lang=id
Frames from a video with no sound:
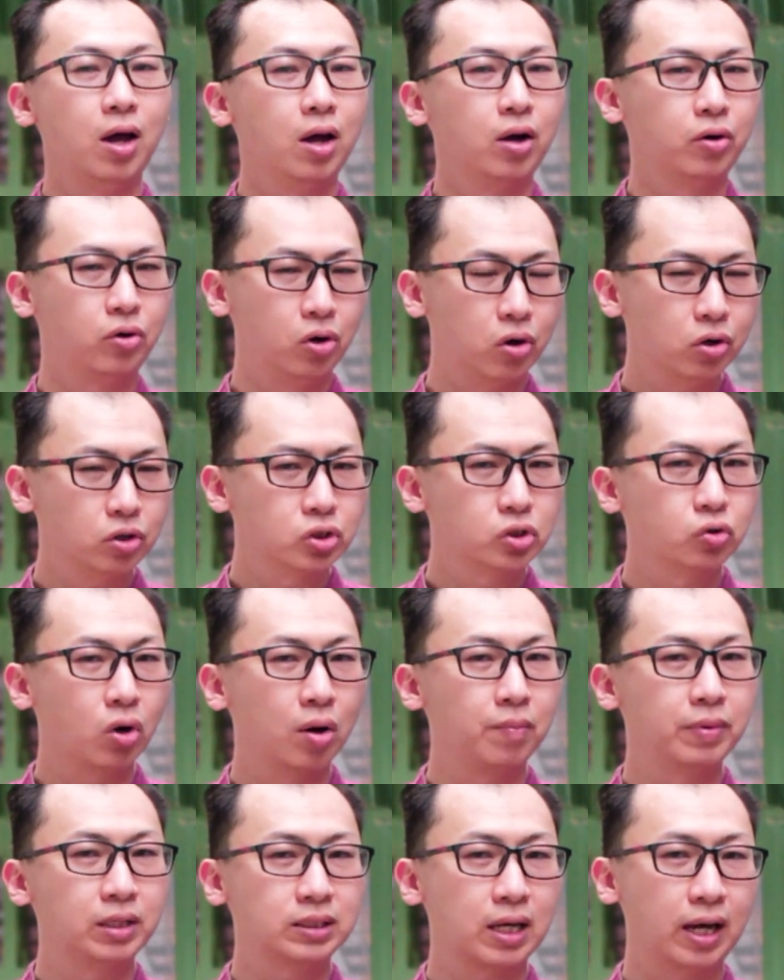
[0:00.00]
Dok,
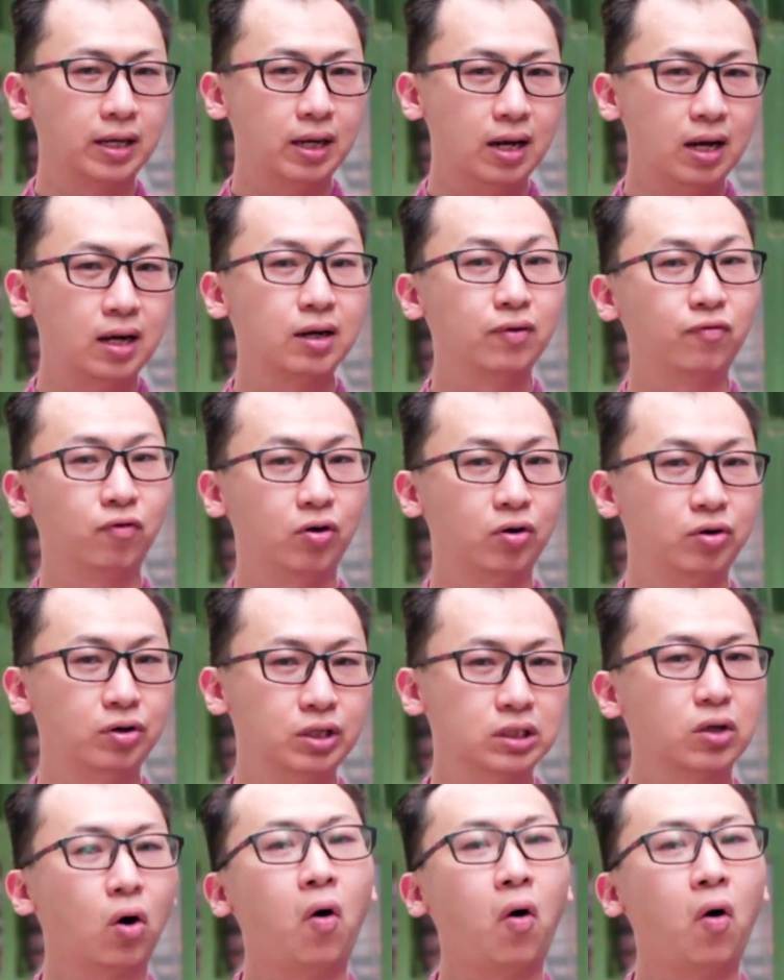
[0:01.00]
suami saya difonis